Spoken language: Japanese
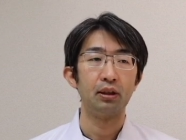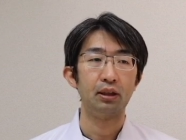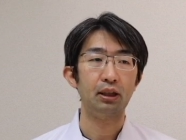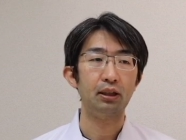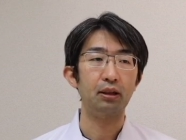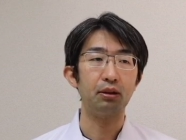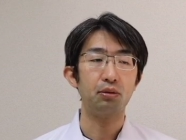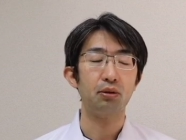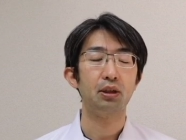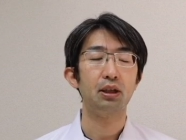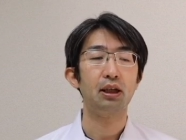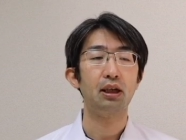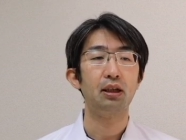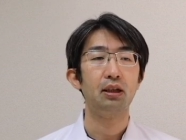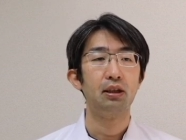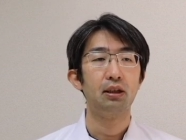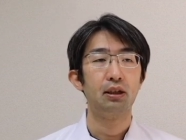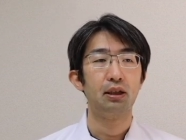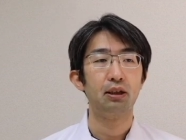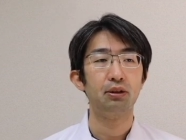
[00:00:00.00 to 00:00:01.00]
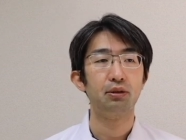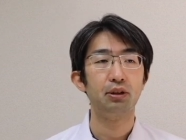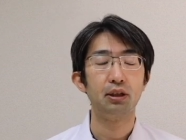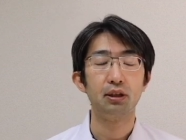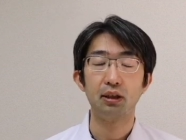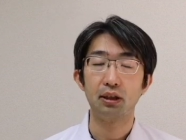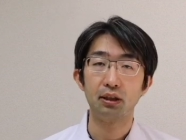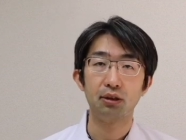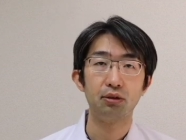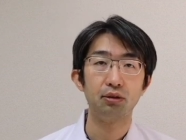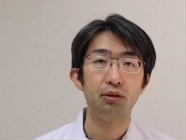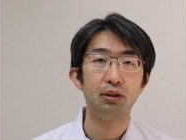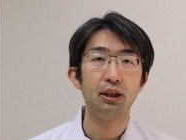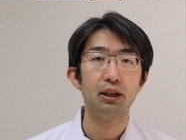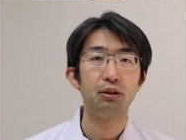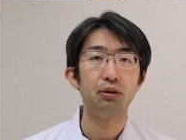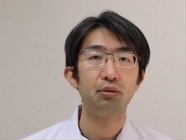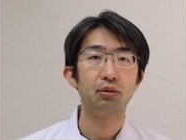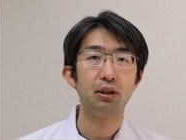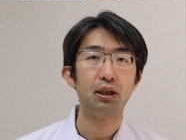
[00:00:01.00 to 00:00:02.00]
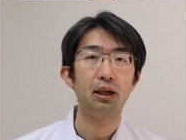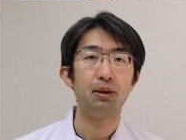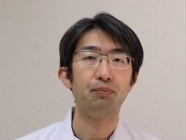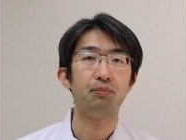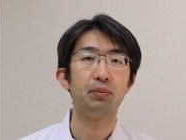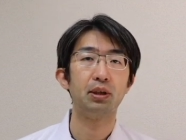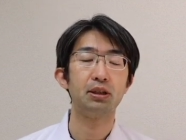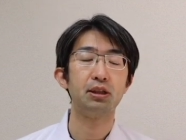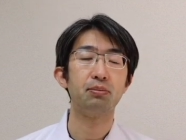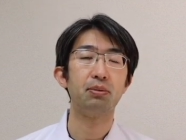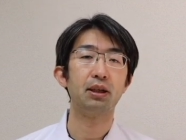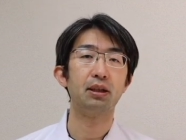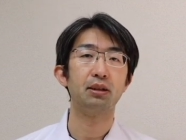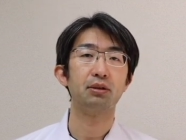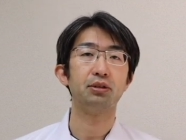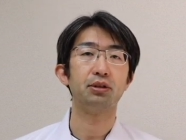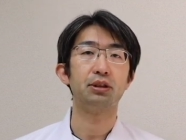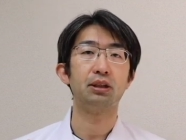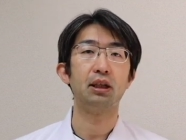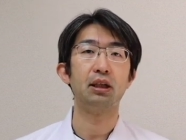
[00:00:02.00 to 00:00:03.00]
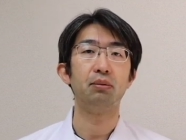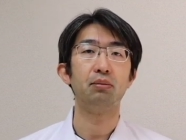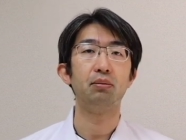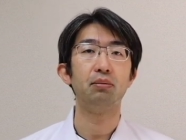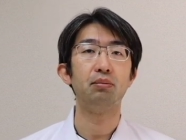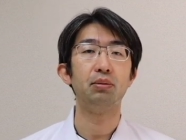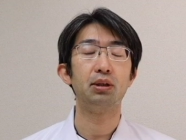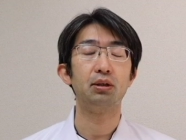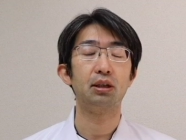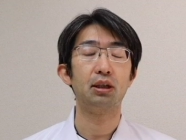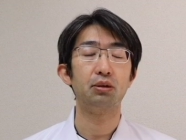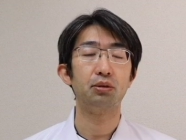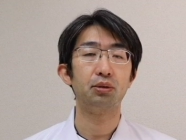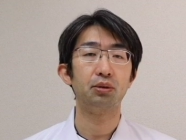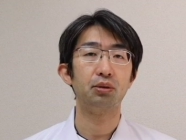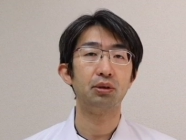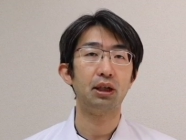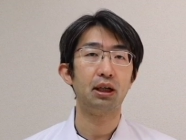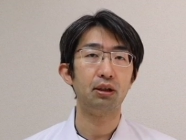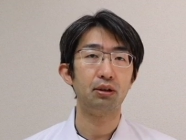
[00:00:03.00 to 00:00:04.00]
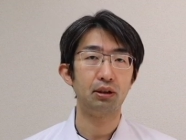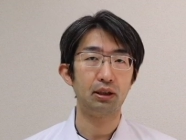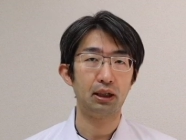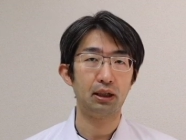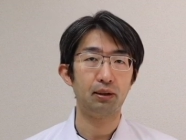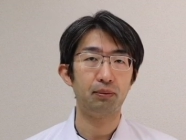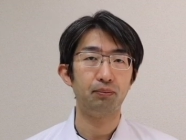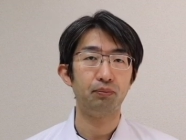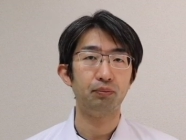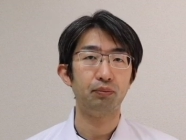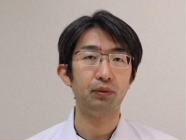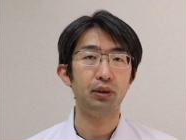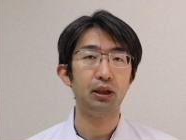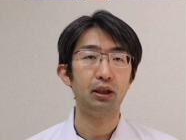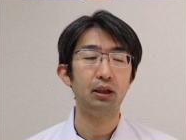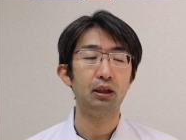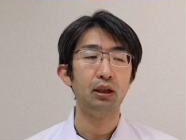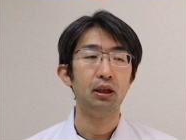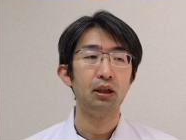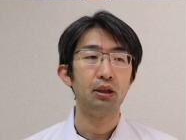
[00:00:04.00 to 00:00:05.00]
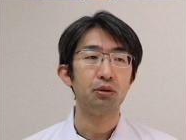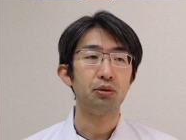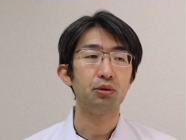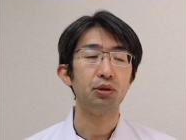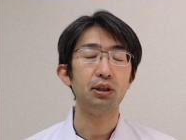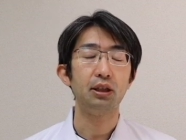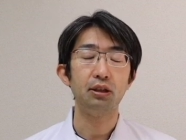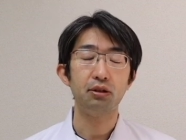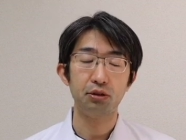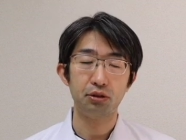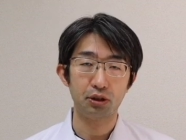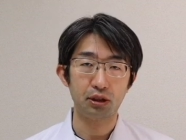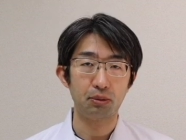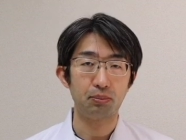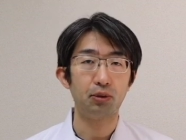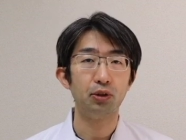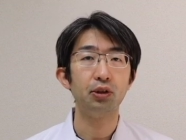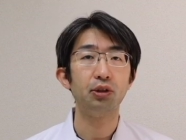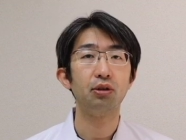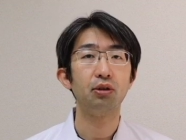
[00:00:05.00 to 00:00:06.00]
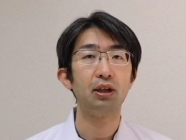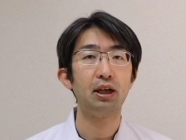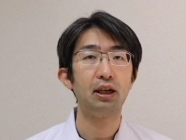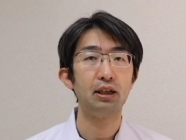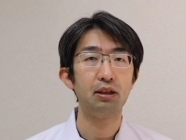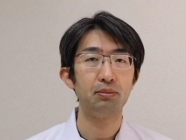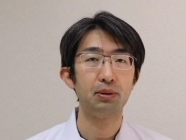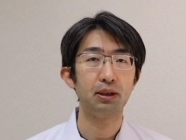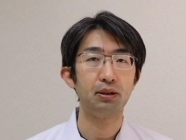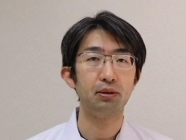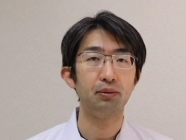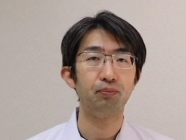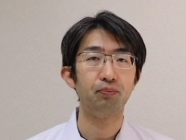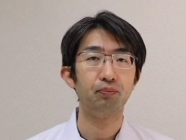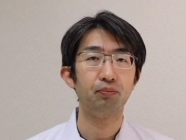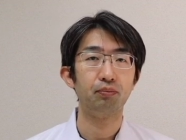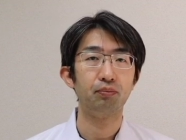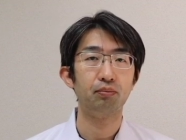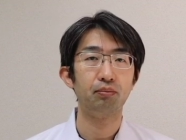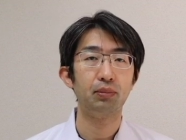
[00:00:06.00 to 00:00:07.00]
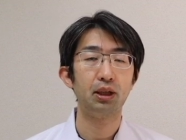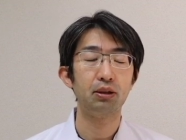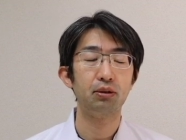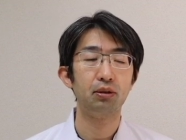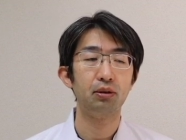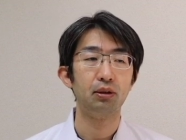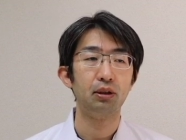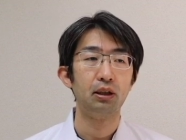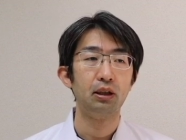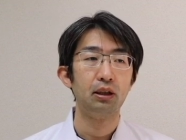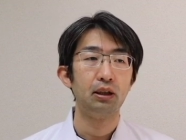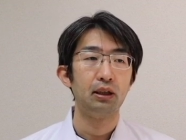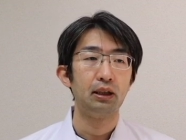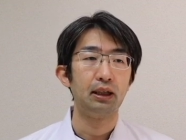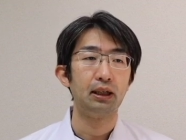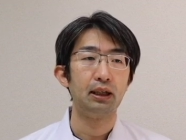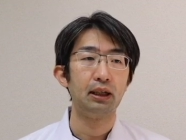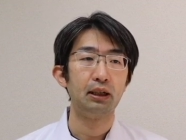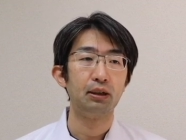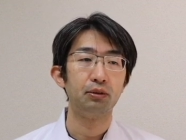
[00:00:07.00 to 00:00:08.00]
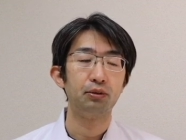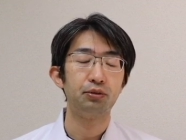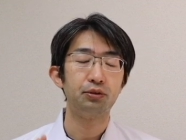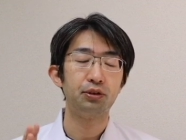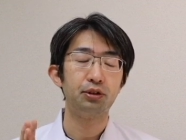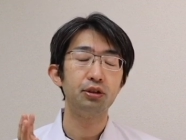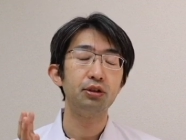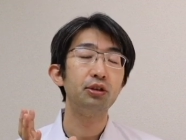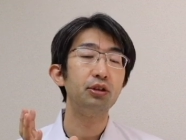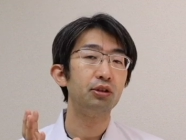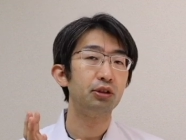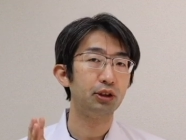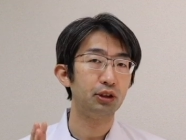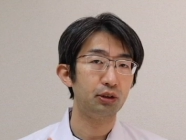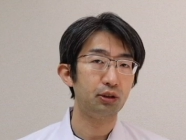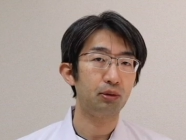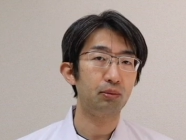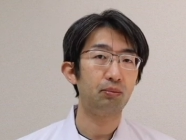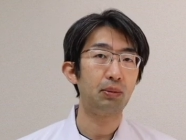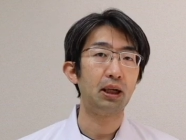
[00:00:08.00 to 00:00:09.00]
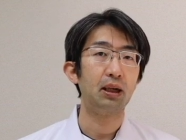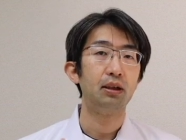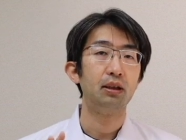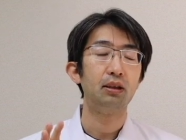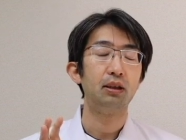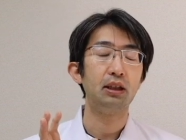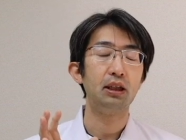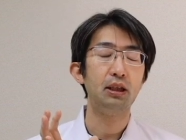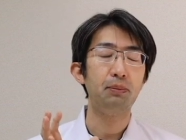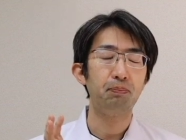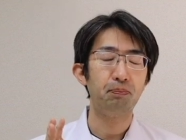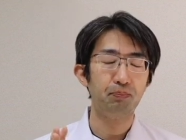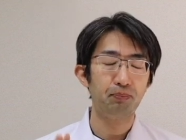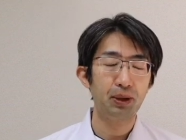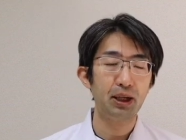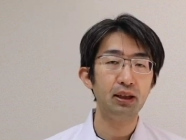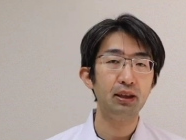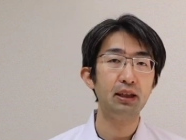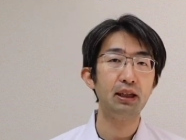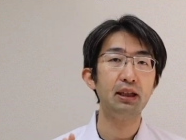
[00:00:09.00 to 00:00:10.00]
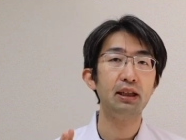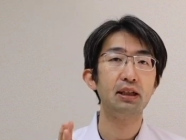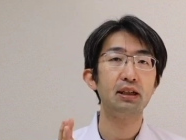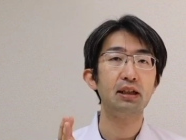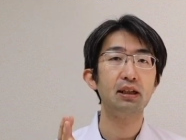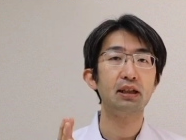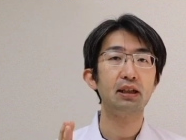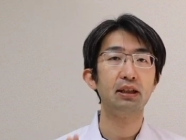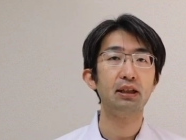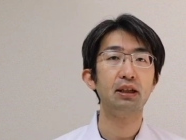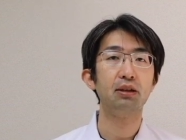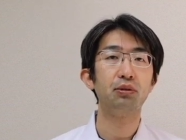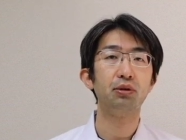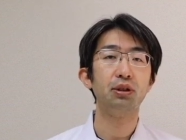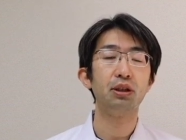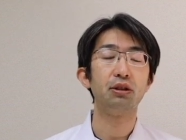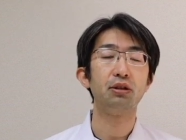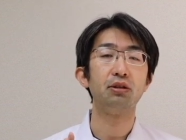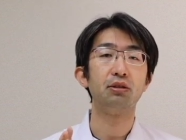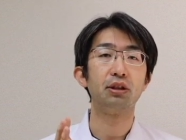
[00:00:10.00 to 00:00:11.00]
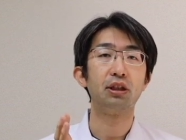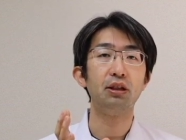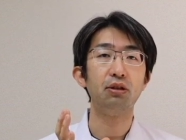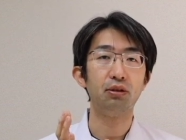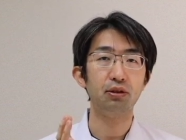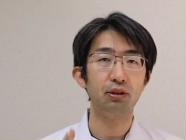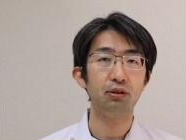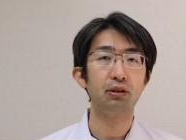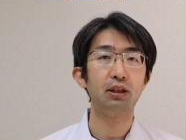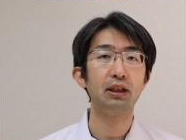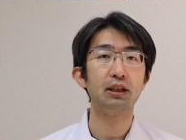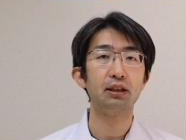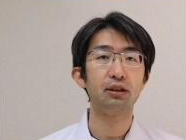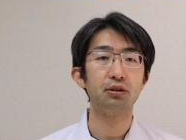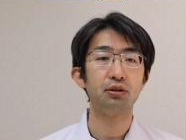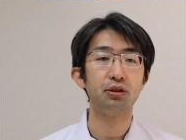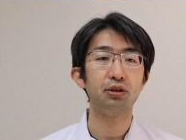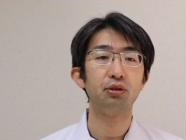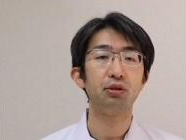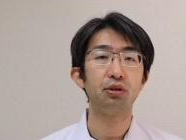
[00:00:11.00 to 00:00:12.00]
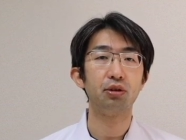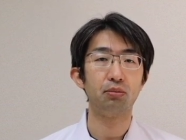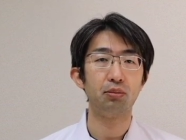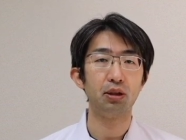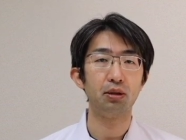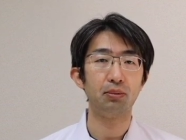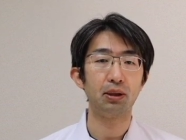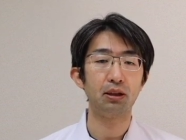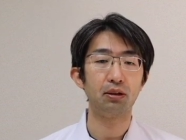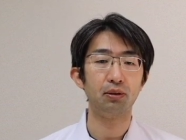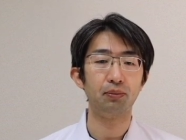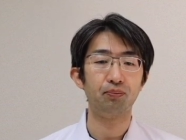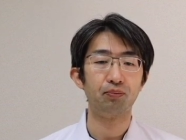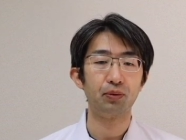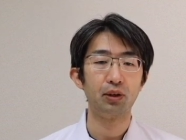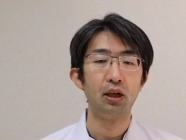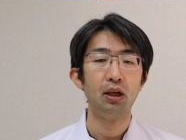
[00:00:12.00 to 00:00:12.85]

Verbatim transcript: なぜそれが、あの、いっかげつぐらいとか、まあ、しばらくして見つかることがあるか。で、ここにはいくつかポイントがあります。まず、えー、普通の人、まあ、一般的な眼下底骨折の基本のお話をしようと思います。